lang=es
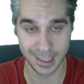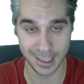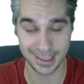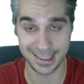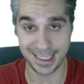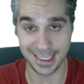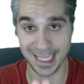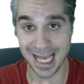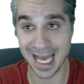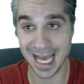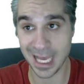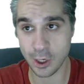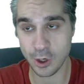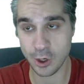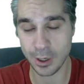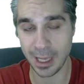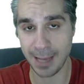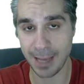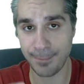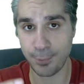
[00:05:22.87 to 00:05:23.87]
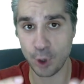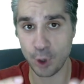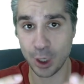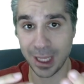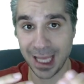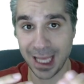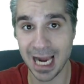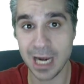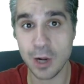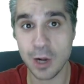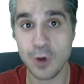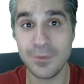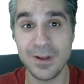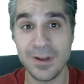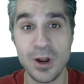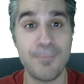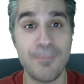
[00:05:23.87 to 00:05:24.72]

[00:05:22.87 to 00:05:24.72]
Si da error es porque algo de los